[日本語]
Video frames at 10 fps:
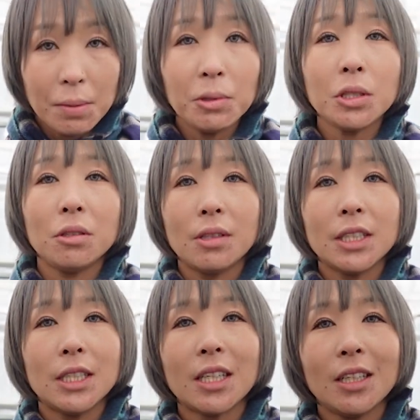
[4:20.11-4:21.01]
もしくは
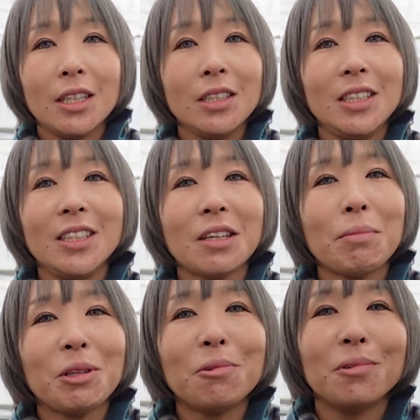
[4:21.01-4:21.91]
若干小さ
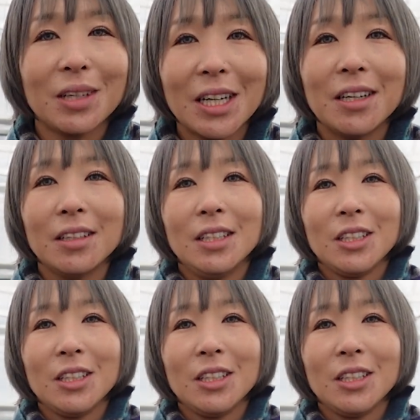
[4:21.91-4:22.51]
めの方が